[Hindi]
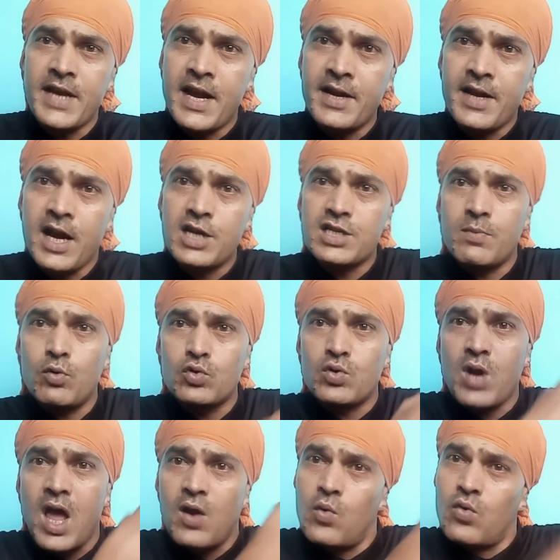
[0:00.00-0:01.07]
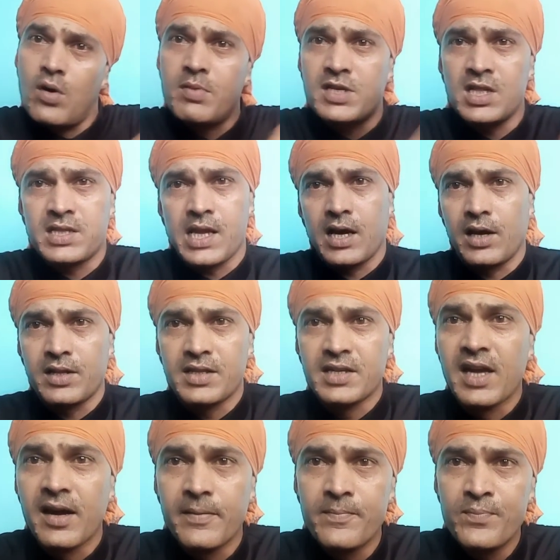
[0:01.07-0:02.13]
टेंट टेंट सब कुछ उठाकर उनको भी चलता कर
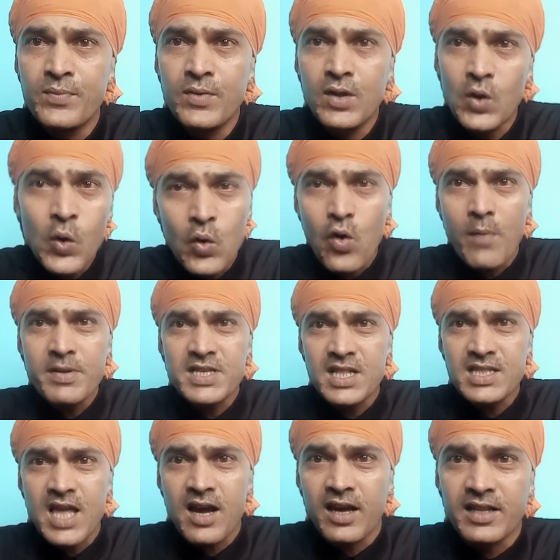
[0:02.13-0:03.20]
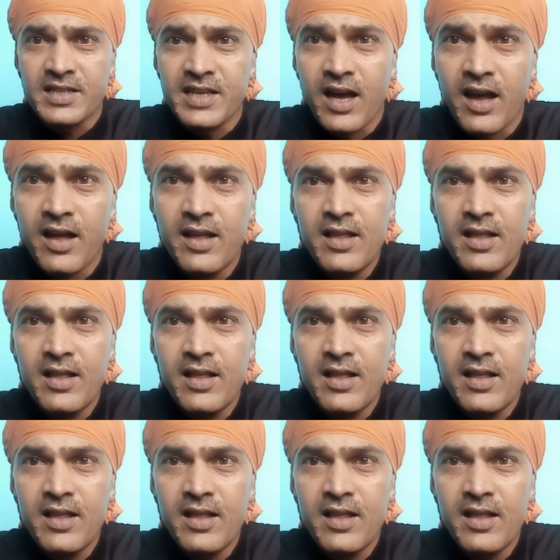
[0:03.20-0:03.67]
दिया उनको भी चलता कर दिया